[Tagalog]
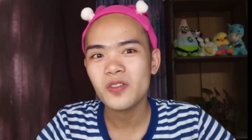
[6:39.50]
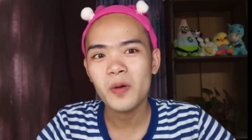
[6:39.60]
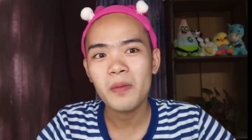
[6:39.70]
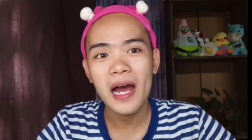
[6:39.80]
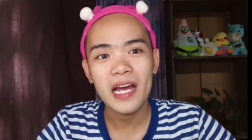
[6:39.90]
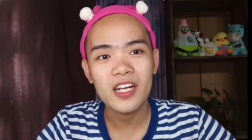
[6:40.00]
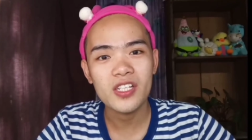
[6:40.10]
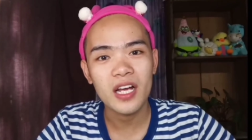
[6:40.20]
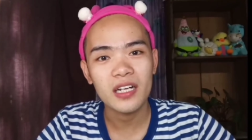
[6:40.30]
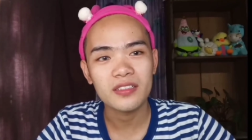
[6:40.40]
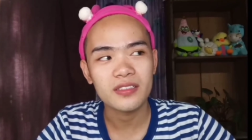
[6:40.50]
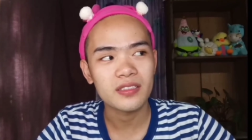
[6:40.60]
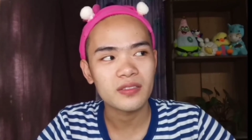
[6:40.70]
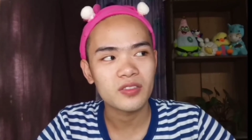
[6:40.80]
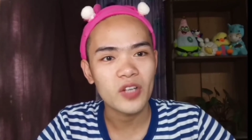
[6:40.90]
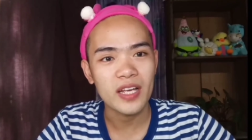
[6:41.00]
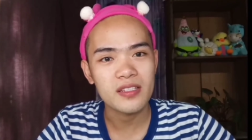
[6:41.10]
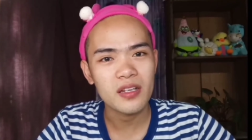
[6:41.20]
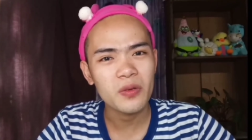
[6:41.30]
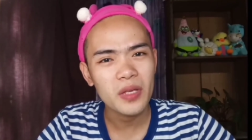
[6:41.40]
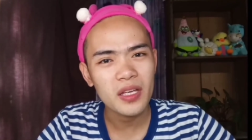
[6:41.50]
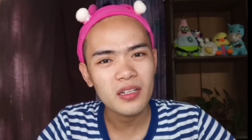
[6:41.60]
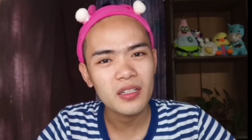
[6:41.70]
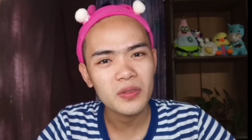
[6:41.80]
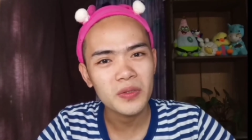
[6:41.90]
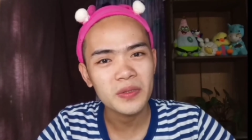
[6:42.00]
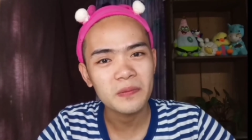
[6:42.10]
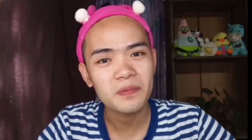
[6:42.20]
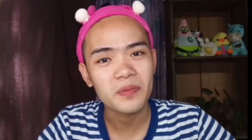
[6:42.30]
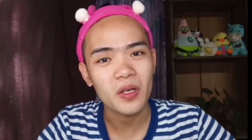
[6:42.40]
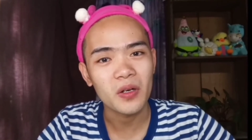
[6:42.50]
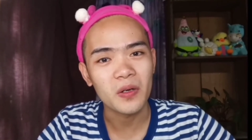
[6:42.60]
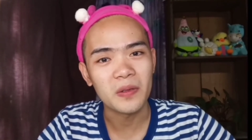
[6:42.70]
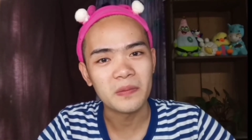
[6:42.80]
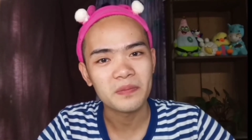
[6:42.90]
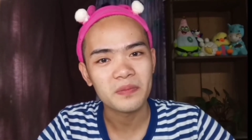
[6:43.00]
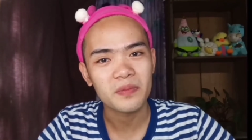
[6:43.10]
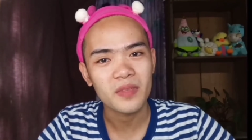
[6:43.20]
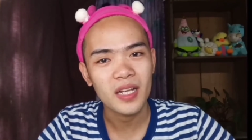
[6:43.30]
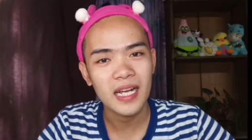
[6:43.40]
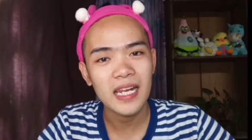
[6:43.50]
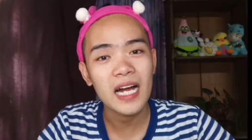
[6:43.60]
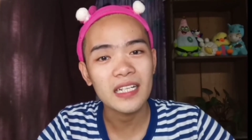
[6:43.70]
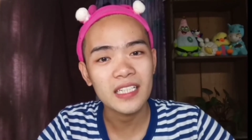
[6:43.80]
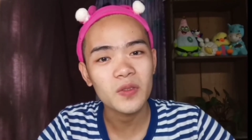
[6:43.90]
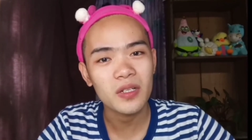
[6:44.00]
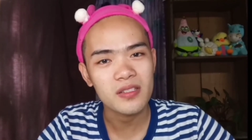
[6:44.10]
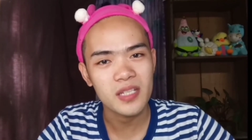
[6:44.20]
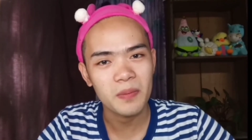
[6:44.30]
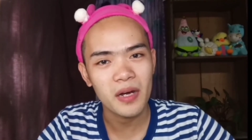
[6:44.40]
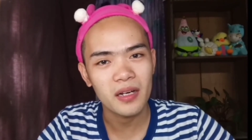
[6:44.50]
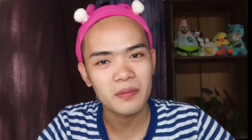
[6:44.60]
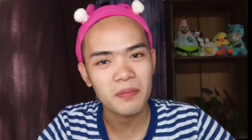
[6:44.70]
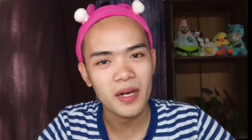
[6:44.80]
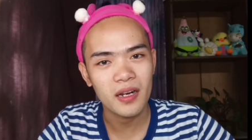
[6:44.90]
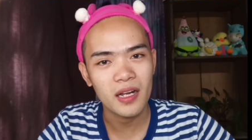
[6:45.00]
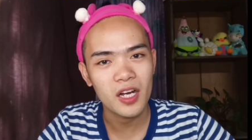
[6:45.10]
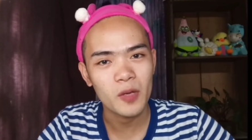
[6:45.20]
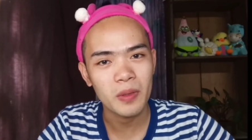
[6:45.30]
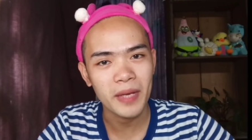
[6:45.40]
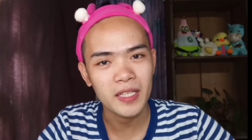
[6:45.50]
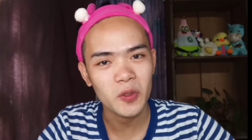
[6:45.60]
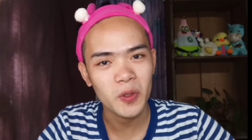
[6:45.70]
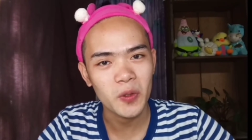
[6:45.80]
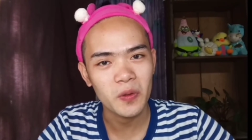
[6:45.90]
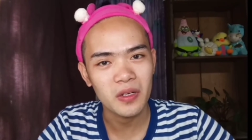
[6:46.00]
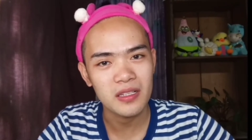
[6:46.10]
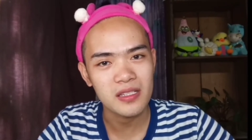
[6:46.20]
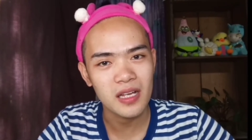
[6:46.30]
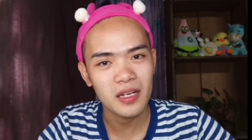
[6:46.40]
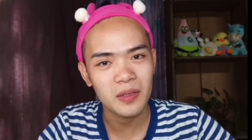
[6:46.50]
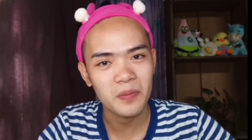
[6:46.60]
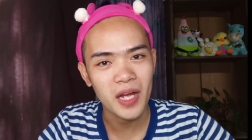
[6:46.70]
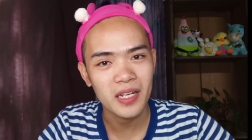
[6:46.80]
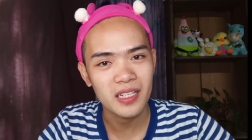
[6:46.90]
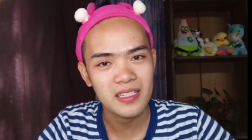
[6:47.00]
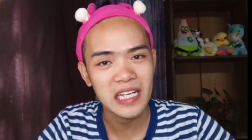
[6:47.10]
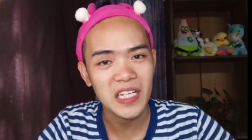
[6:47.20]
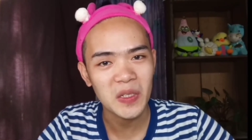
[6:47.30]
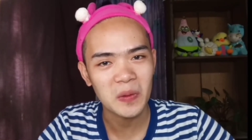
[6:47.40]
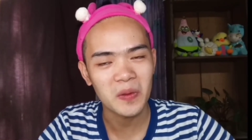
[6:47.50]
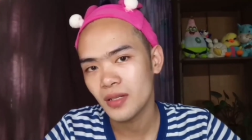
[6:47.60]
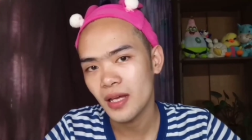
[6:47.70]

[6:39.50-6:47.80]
So, maaari siyang twice a week, ganun. Oo kailangan dito ng sipag para umepekto yung isang product sa inyo.